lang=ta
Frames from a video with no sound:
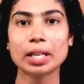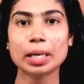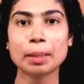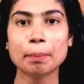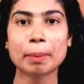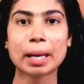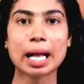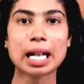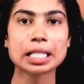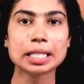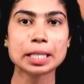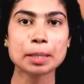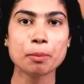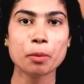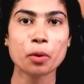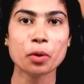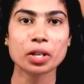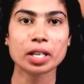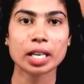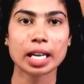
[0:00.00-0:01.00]
இந்தியாவின்
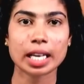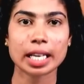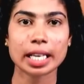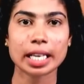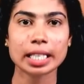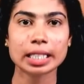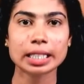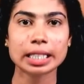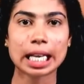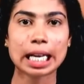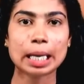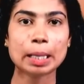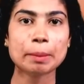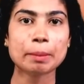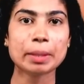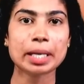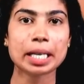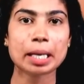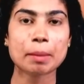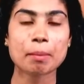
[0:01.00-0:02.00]
பால்டிமோர் நகரை
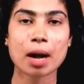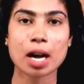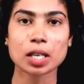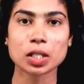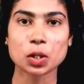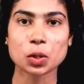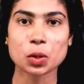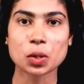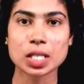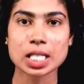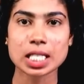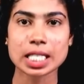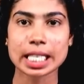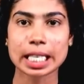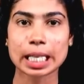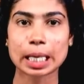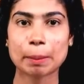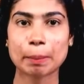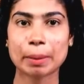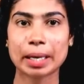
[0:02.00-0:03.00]
தலைமையிடமாக கொண்டு
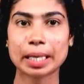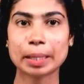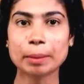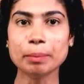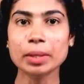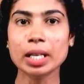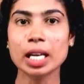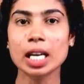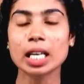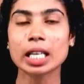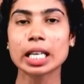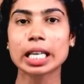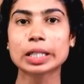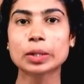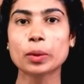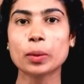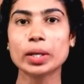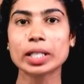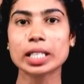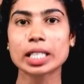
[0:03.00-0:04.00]
செயல்படும்
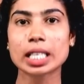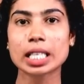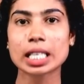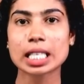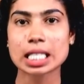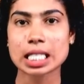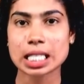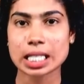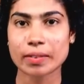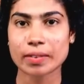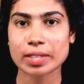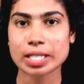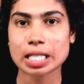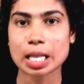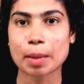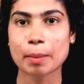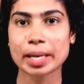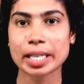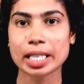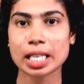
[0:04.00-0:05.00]
கத்தோலிக்க கிறிஸ்தவ
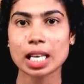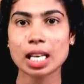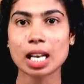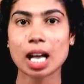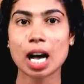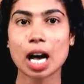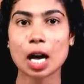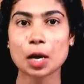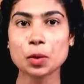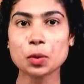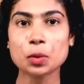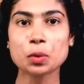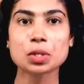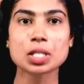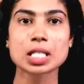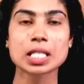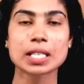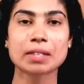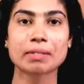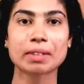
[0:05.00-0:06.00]
சபையில் அறுநூறு
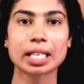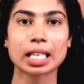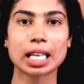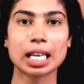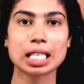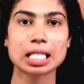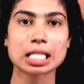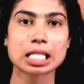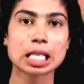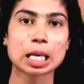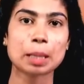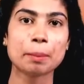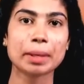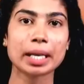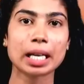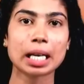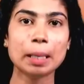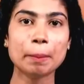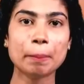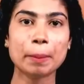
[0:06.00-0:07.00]
சிறுவர்கள்
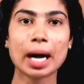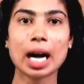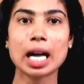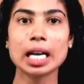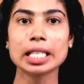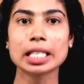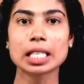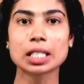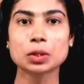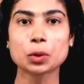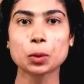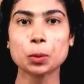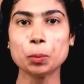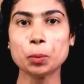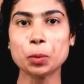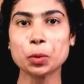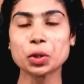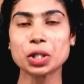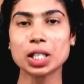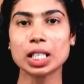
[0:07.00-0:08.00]
சிறுமிகள் பாலியல்
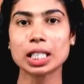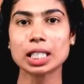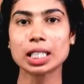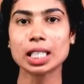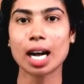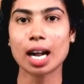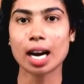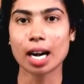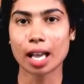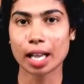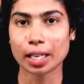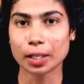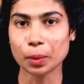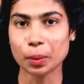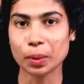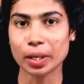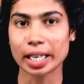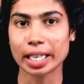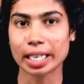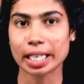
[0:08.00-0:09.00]
துன்புறுத்தலுக்கு
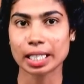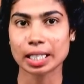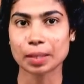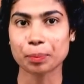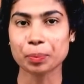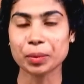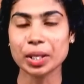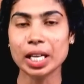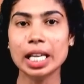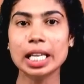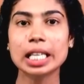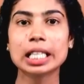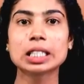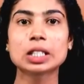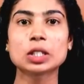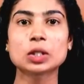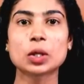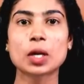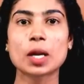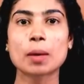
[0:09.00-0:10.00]
ஆளாகியுள்ளனர்
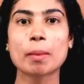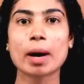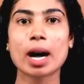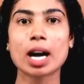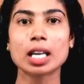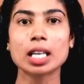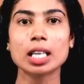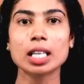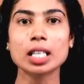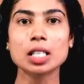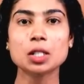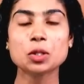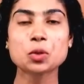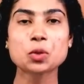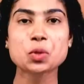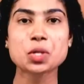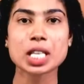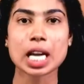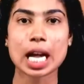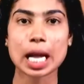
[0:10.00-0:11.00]
இது தொடர்பாக
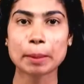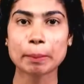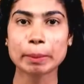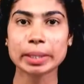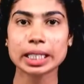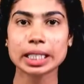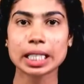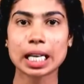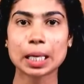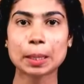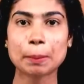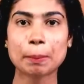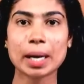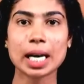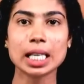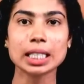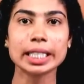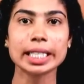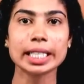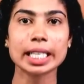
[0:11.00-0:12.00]
நூற்றி ஐம்பத்தி ஆறு
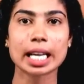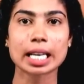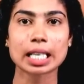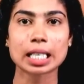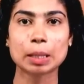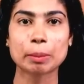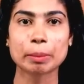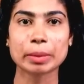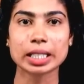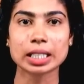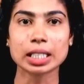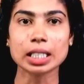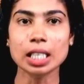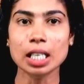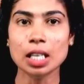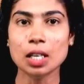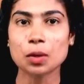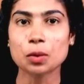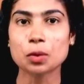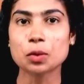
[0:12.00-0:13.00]
பாதிரியார்கள் மீது
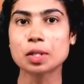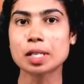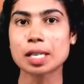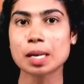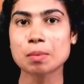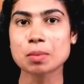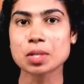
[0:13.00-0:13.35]
குற்றம்